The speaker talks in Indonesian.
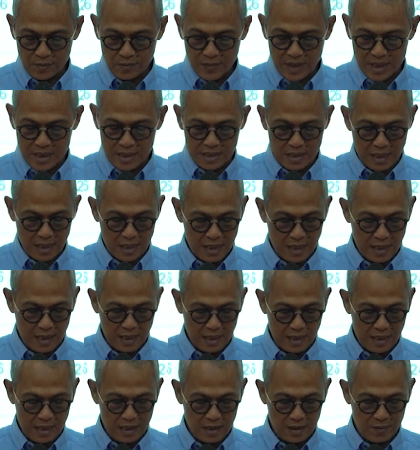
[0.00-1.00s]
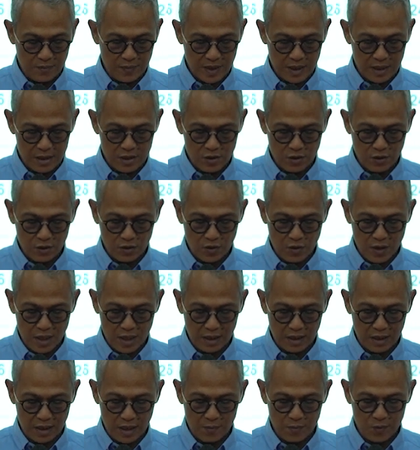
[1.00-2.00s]
mencanangkan
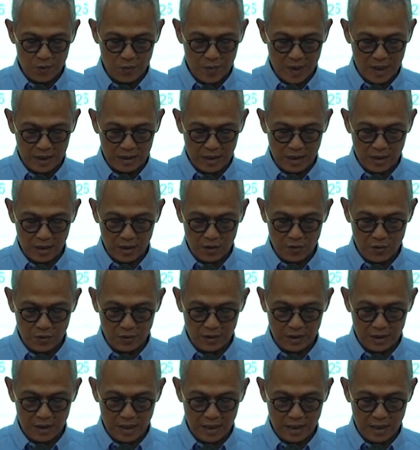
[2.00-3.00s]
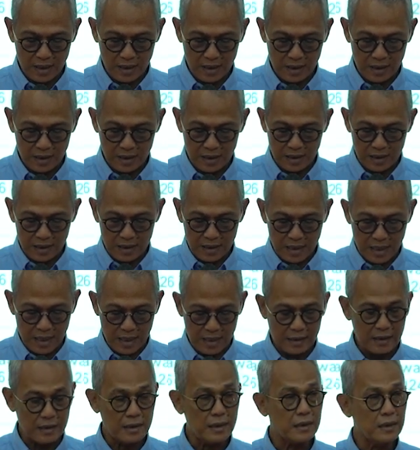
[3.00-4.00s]
percontohan kabupaten kota
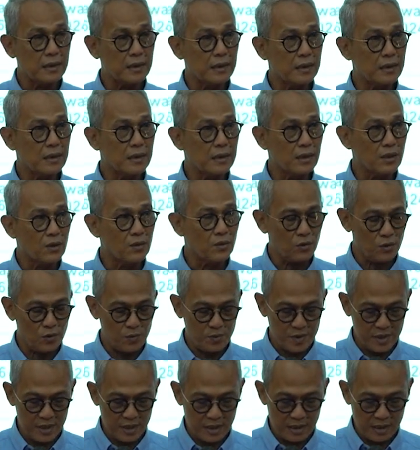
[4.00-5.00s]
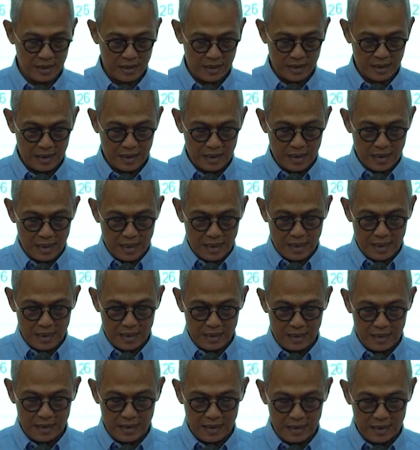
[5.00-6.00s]
anti korupsi. Hal
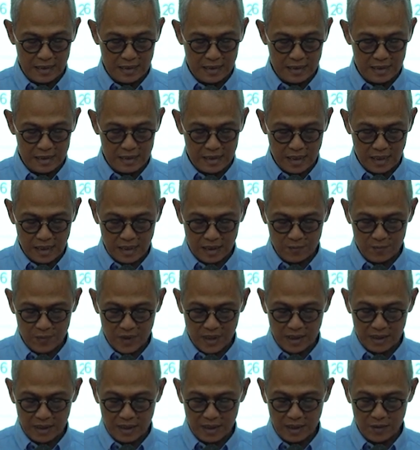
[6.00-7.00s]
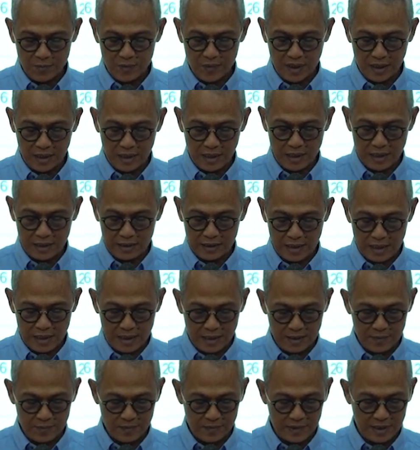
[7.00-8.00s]
ini sangat penting mengingat
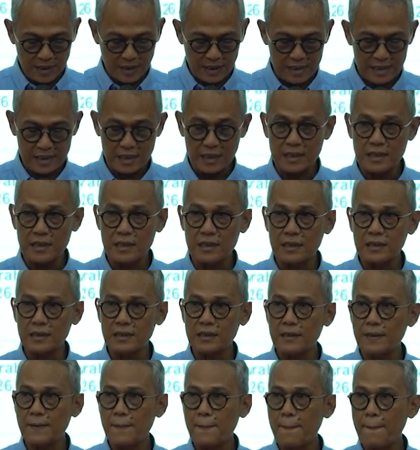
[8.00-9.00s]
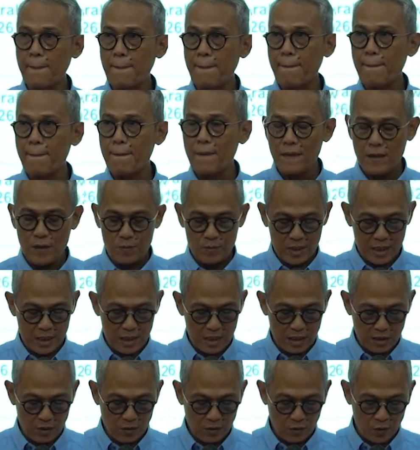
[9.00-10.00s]
terjadi
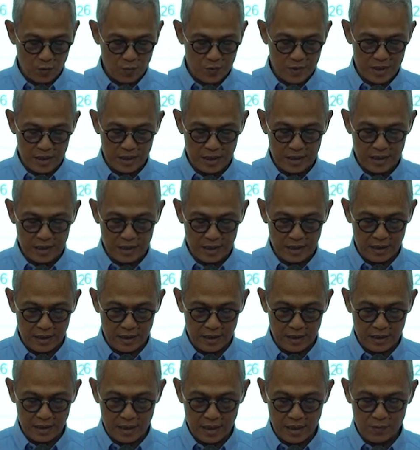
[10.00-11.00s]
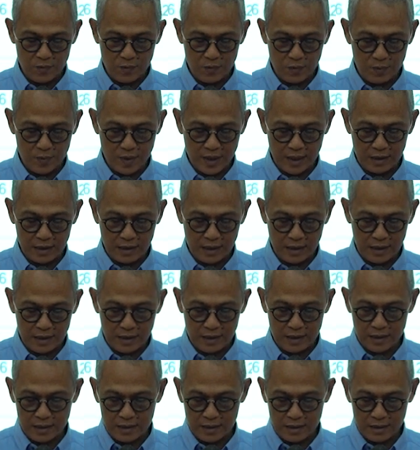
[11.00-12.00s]
banyak korupsi di kabupaten
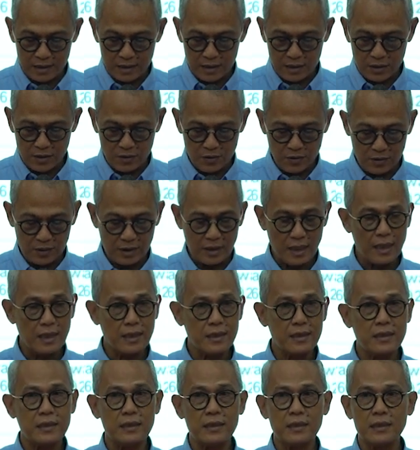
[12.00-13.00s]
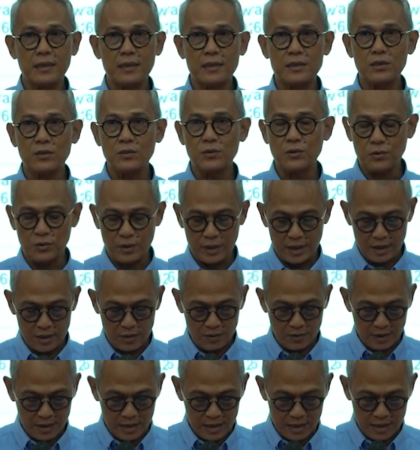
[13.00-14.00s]
kota di seluruh
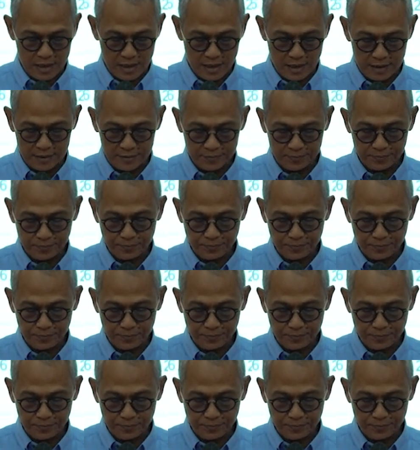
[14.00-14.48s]
Indonesia.